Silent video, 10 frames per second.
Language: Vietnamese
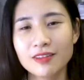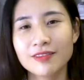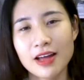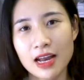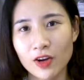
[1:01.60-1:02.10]

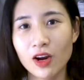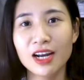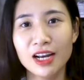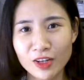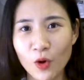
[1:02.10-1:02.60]
và nó là
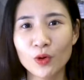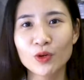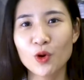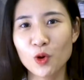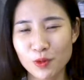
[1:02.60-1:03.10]
cái linh hồn
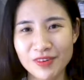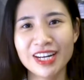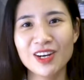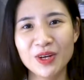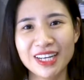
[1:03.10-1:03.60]
của bài văn
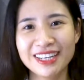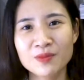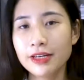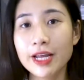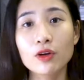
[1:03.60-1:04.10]
nghị luận
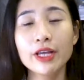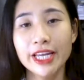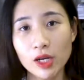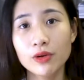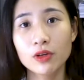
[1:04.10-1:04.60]
để có thể
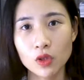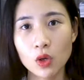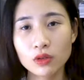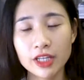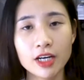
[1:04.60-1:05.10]
nghị luận được
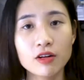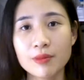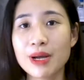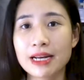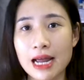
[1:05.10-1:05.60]
tốt thì không phải
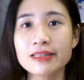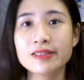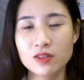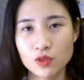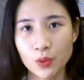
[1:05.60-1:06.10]
bàn cãi gì
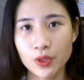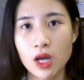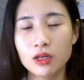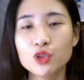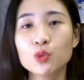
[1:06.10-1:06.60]
nữa rồi
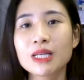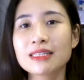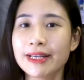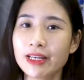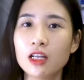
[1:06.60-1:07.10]
chúng ta
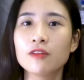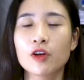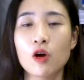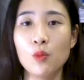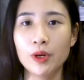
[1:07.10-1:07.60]
sẽ cần phải
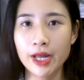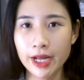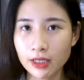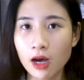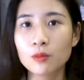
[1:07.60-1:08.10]
có một hệ
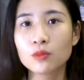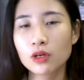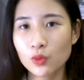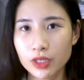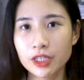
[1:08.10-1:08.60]
thống
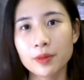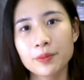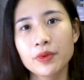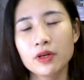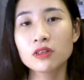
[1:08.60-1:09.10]
các luận điểm
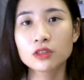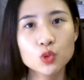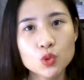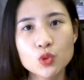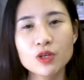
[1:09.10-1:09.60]
được
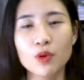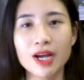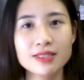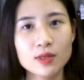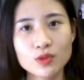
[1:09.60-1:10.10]
tư duy một
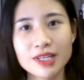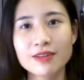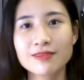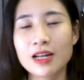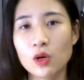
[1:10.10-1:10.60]
cách sâu
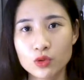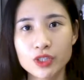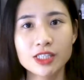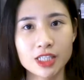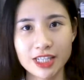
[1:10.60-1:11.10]
sắc và logic
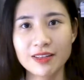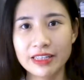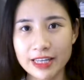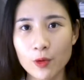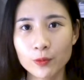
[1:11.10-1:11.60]
chặt chẽ với
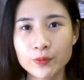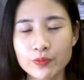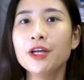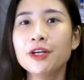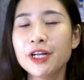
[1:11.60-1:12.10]
nhau
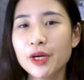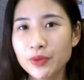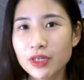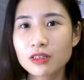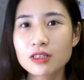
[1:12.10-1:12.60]
nếu
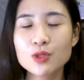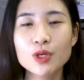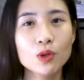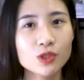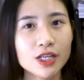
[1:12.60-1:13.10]
như tư duy
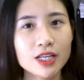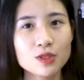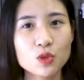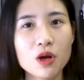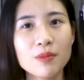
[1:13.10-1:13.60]
logic
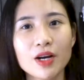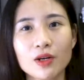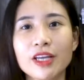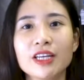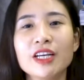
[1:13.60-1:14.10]
giúp các bạn có
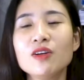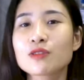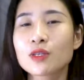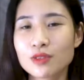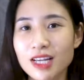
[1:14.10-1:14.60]
thể nghĩ được
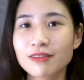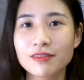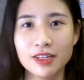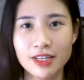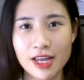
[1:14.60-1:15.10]
sâu sắc về
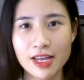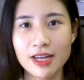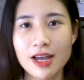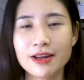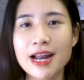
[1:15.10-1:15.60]
vấn đề,
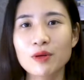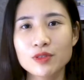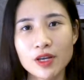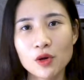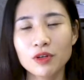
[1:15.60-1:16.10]
đào
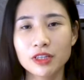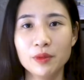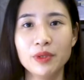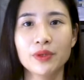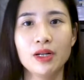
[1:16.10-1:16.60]
sâu và
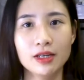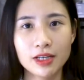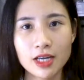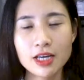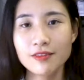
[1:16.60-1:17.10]
tìm hiểu thật là
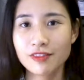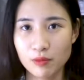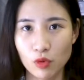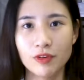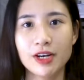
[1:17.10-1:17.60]
kỹ về
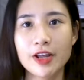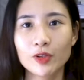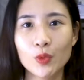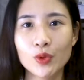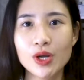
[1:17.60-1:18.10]
một vấn đề
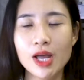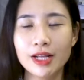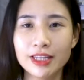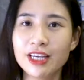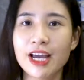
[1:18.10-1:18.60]
thôi
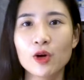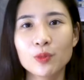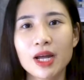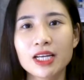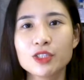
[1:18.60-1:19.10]
thì ngày hôm
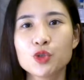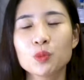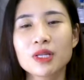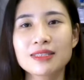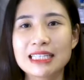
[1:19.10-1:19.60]
nay chúng
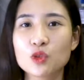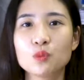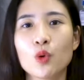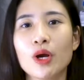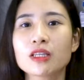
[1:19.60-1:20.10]
ta sẽ dùng
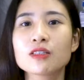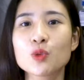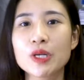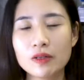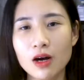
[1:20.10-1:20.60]
một loại tư
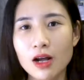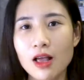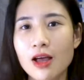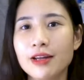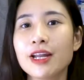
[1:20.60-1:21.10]
duy nữa
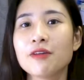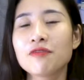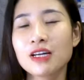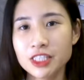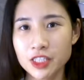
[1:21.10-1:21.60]
để
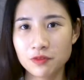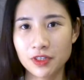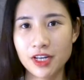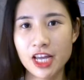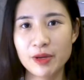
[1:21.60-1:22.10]
phát triển
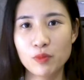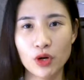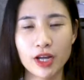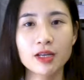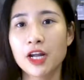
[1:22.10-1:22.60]
vấn đề
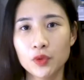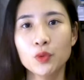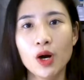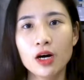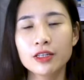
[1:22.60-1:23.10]
một cách đầy đủ
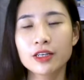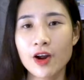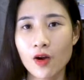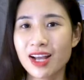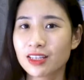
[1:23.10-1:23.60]
hơn,
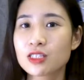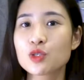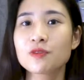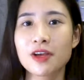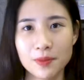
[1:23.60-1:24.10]
đó là tư
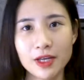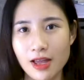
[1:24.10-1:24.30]
duy phản biện